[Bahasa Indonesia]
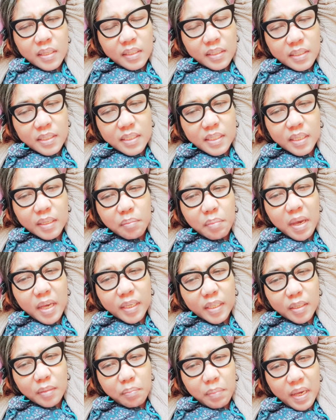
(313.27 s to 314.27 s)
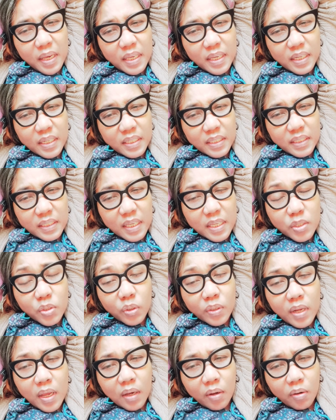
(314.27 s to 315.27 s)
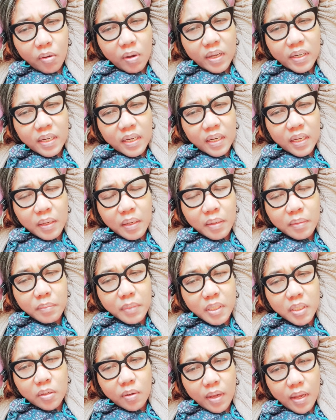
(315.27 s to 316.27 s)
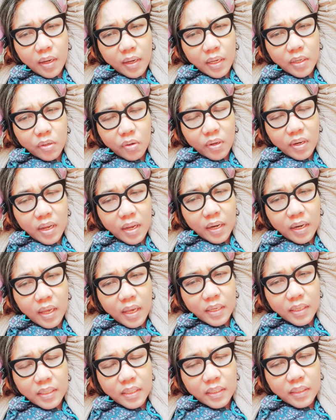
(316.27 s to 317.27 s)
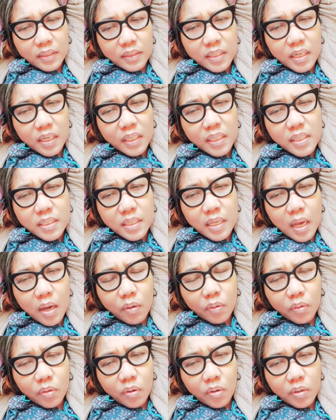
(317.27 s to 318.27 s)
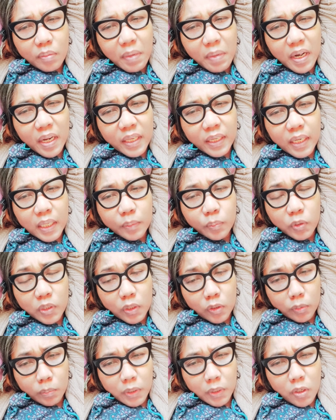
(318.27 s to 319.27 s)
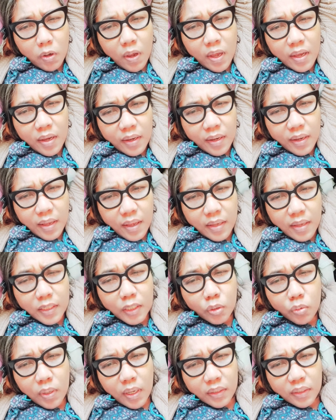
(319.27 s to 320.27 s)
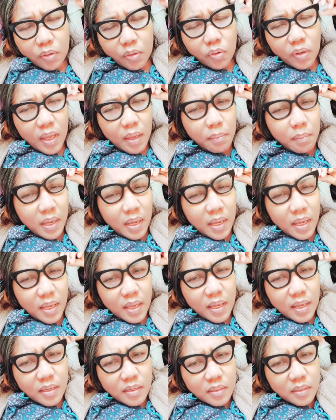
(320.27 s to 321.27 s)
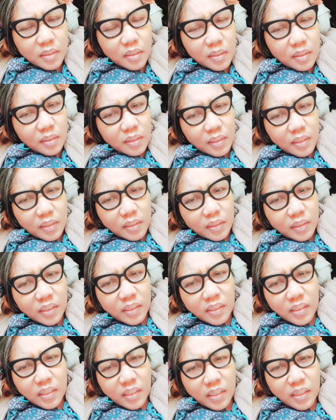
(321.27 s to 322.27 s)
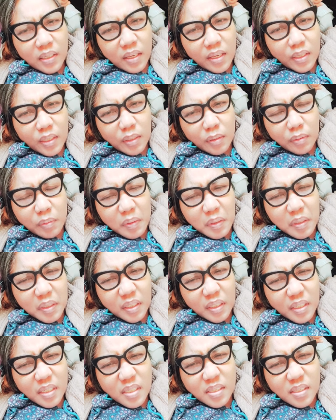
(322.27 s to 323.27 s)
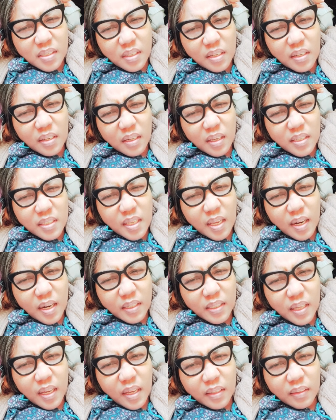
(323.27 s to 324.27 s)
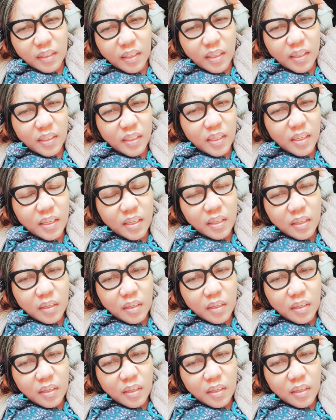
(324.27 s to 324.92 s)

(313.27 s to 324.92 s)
Sebaik-baiknya sodakoh adalah mendoakan orang lain yang insya Allah malaikat pun ikut mendoakan. Itu kata ulama. Ini ya ingat kesel kasih ya teh ih.